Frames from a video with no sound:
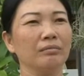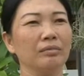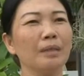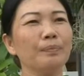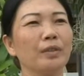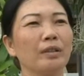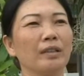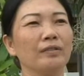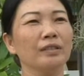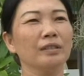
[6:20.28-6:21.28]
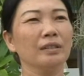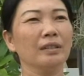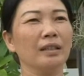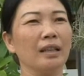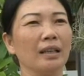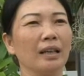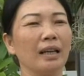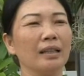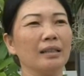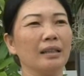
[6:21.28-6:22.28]
giúp cho địa phương về
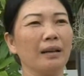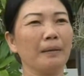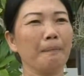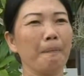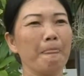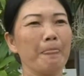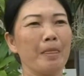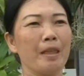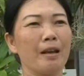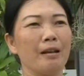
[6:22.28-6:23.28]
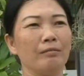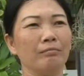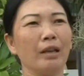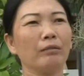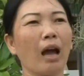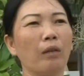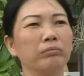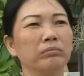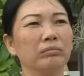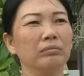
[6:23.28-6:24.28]
cái giao
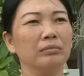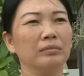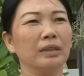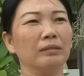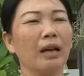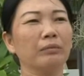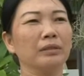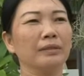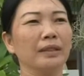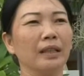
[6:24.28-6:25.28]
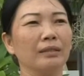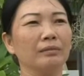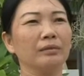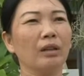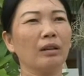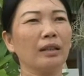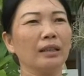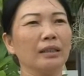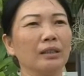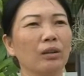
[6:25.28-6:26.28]
thông giao dạ thông thì bây giờ cũng có
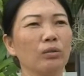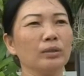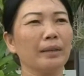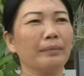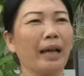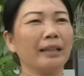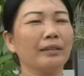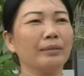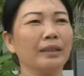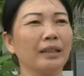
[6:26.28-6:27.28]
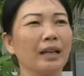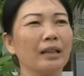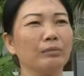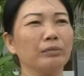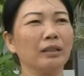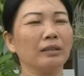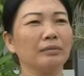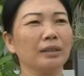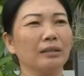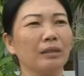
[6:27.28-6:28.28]
cái nghiên cứu xem lại coi bây giờ các cái công
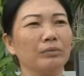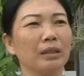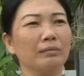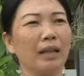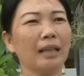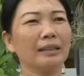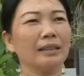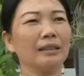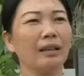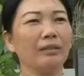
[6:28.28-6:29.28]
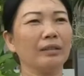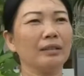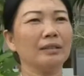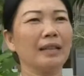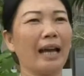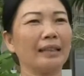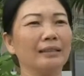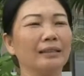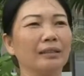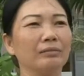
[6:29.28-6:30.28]
trình công trình đã xây dựng rồi đó chưa đạt
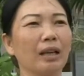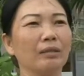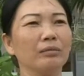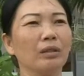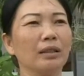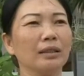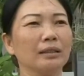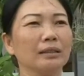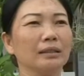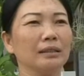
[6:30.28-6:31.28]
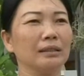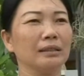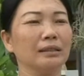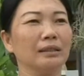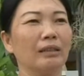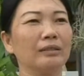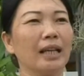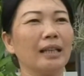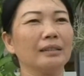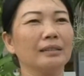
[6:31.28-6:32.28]
thì giờ chúng ta cũng có cái khảo
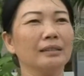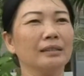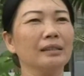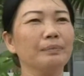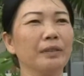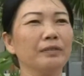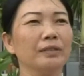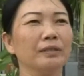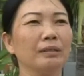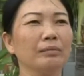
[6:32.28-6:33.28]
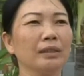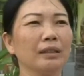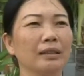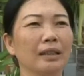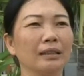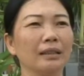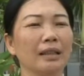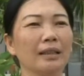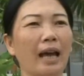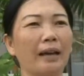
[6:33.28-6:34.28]
sát để giúp địa phương trong cái thời gian
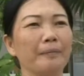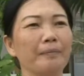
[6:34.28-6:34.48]
tới để đạt